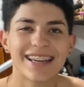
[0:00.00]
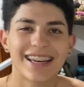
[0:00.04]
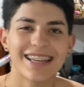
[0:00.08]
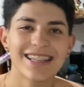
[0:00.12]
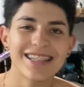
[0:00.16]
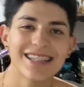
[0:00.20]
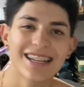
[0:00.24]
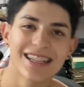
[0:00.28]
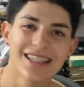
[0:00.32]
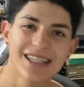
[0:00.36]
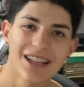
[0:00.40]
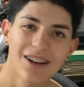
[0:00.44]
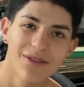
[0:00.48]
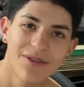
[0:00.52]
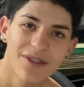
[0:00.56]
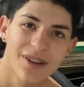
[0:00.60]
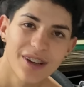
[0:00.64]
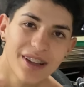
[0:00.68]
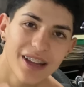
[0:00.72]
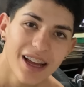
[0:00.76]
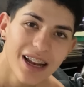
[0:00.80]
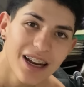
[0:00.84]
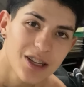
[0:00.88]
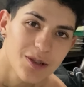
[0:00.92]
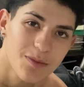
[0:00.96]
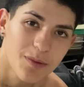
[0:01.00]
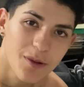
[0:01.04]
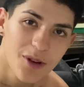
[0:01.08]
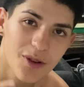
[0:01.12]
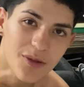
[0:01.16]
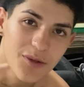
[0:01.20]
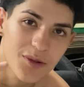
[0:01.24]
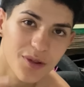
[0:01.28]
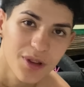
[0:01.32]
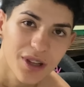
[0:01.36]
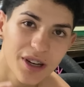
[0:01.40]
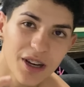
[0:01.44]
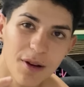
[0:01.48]
se, hasta el final, espero
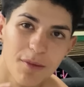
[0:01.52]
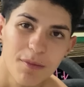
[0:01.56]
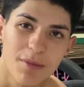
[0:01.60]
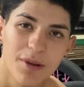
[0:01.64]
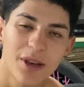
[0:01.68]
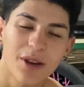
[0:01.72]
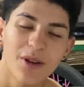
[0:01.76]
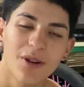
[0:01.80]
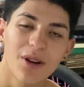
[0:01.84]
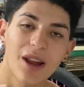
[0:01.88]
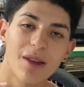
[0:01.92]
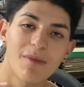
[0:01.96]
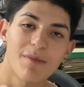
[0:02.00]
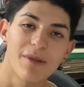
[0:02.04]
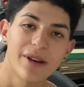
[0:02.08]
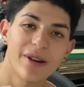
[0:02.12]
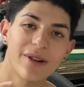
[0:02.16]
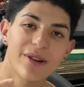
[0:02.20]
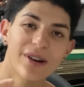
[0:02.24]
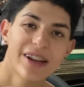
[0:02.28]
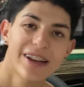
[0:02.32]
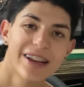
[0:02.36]
disfruten el video, las mejores